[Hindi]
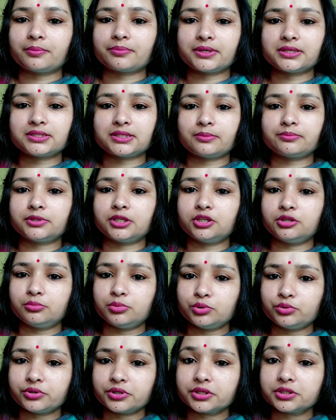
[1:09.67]
आपके सामने
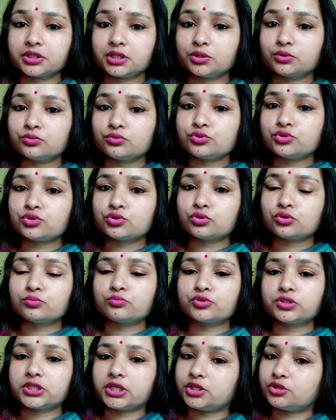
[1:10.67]
रिव्यू करती हूँ जो
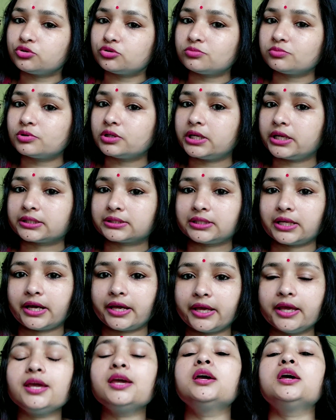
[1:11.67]
मुझे यूज़फुल लगता
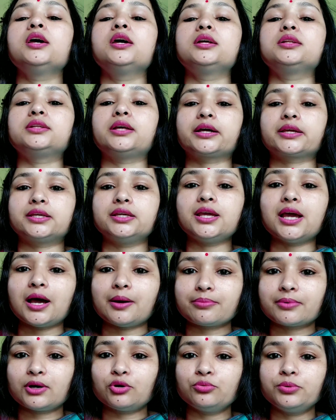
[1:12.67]
है ताकि
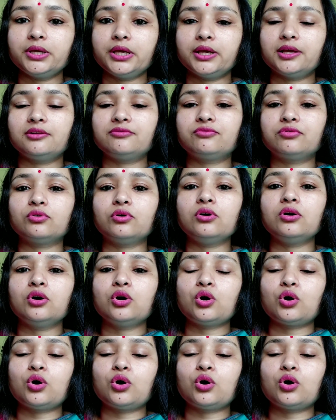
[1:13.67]
आपको भी हेल्प हो